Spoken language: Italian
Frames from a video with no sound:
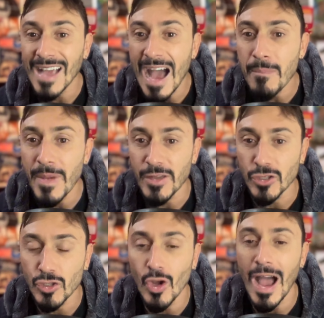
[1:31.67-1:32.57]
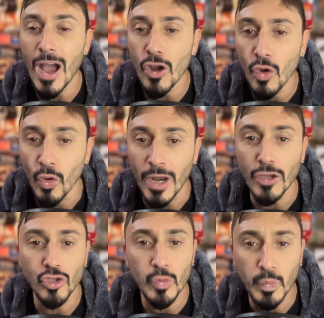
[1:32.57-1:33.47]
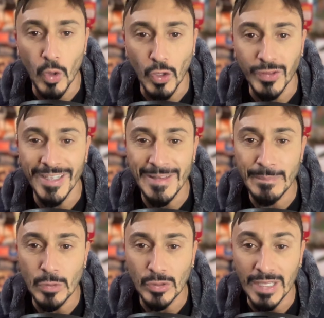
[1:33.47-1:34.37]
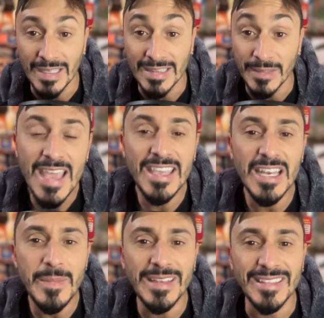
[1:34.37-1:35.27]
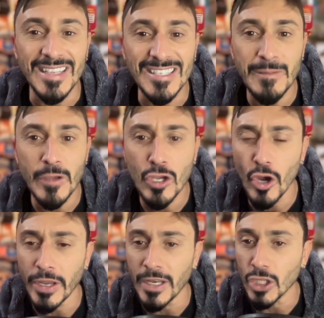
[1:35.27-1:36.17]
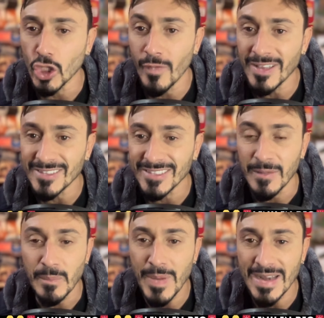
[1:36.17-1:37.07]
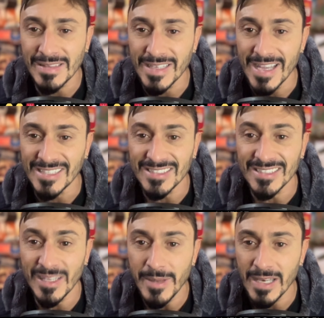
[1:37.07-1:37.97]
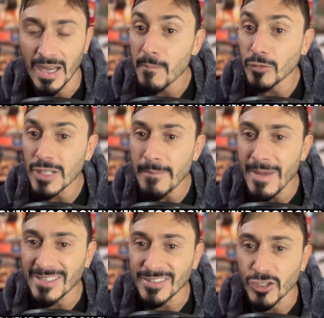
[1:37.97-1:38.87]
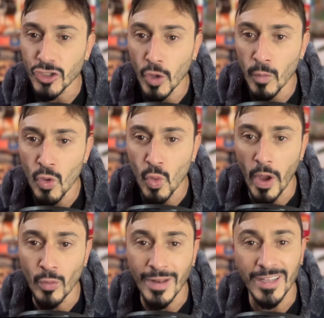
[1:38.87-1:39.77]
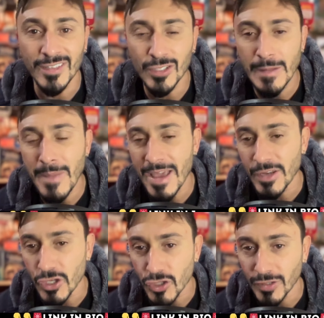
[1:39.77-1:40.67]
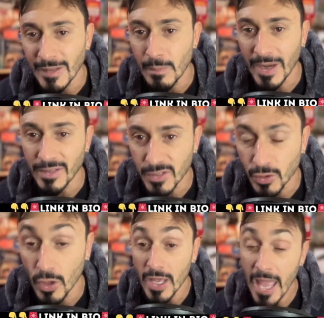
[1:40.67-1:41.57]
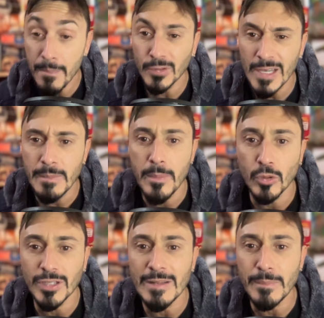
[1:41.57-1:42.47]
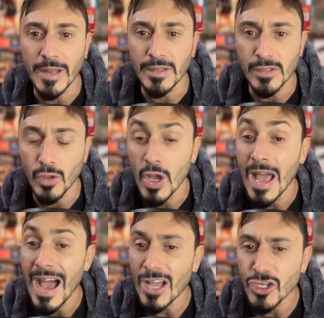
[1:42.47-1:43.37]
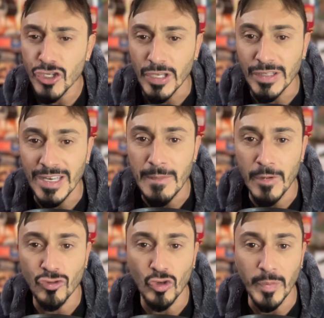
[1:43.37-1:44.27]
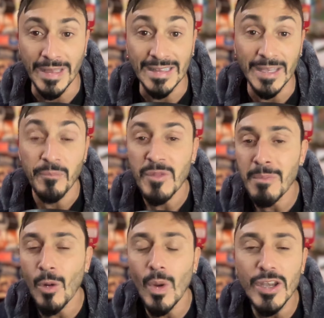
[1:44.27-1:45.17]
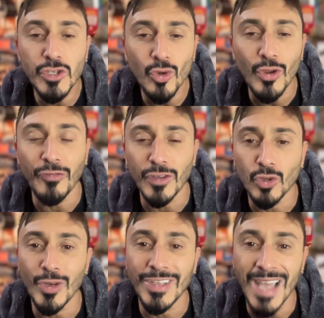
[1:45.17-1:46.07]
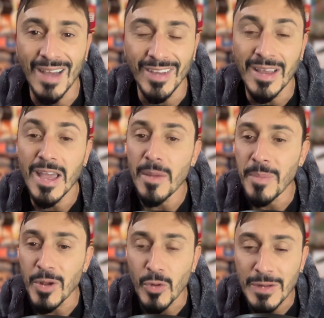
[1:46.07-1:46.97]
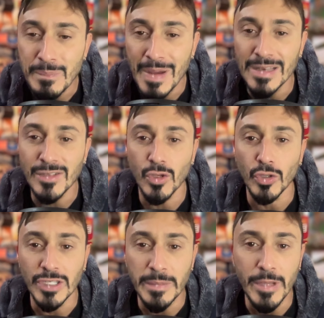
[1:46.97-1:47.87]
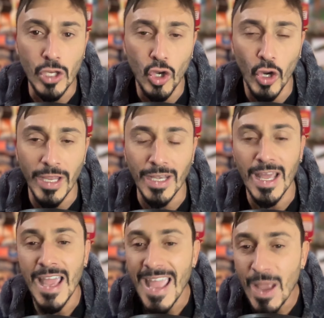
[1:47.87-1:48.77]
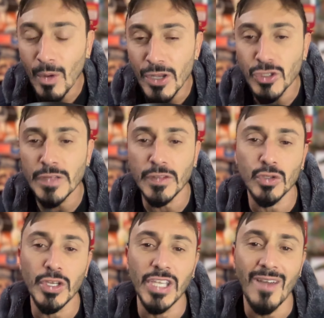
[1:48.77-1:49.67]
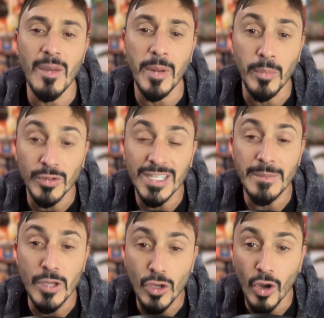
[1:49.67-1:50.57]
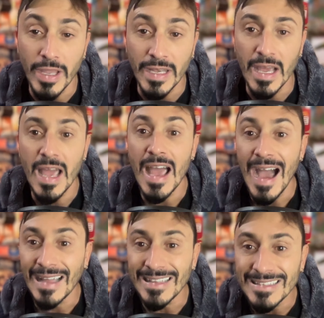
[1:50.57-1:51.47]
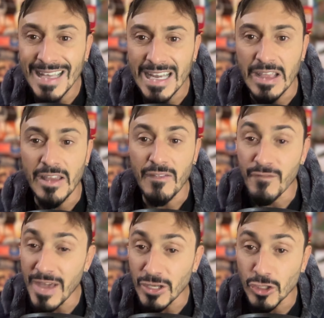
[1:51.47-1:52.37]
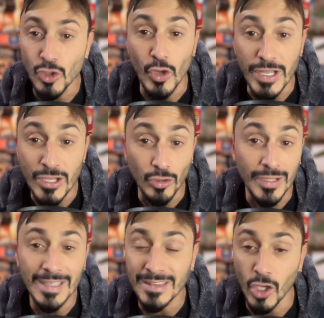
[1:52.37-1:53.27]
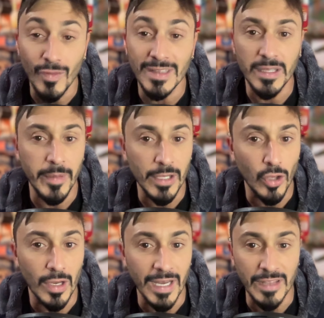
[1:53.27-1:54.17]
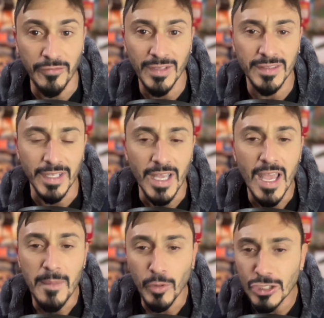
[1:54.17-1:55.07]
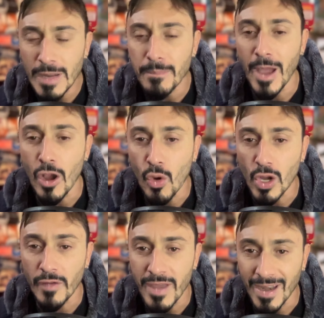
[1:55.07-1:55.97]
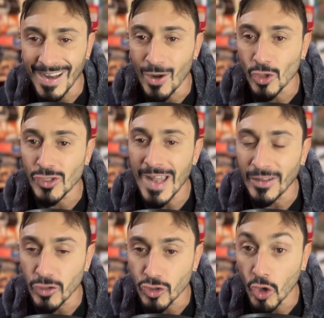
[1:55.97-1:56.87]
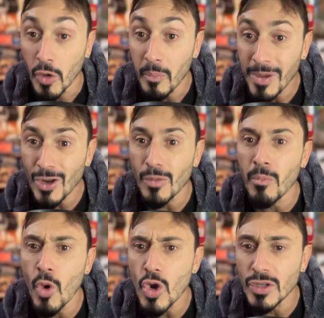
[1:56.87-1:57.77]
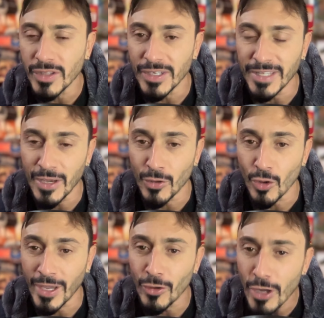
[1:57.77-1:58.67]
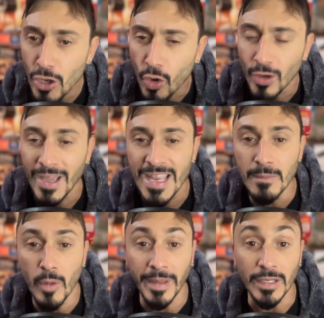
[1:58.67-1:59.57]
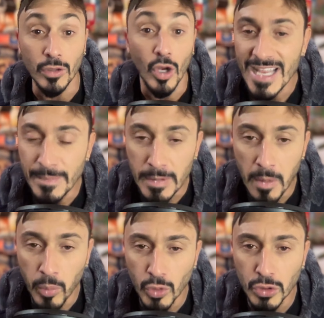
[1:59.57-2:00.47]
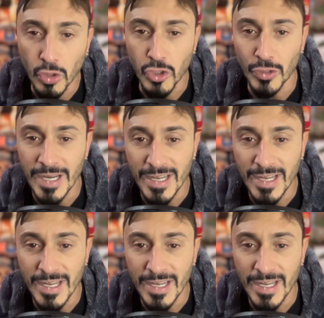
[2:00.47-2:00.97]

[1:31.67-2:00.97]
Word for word: ha perso ancora supporti importanti. E chiaramente se Bitcoin dovesse perdere i 60.000, potrebbe esserci comunque una reazione bearish del prezzo e potrebbe portare il prezzo a scendere maggiormente. Ma quali sono i fattori chiave per un rimbalzo di Bitcoin e quali sono i fattori chiave per portare Bitcoin ad andare verso gli 80-90 mila dollari. Infatti potrebbe ancora avere lo slancio, però molti ritengono che non è ancora il momento. Il primo punto sono le